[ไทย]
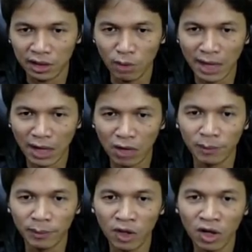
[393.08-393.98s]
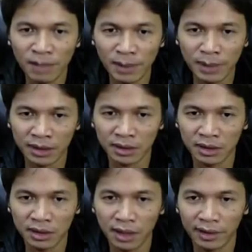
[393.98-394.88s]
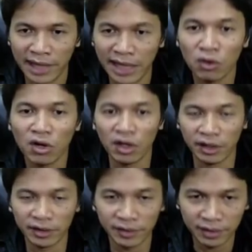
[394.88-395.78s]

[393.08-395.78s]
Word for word: ลบเงาขอบนอกให้มันเล็กลงก่อน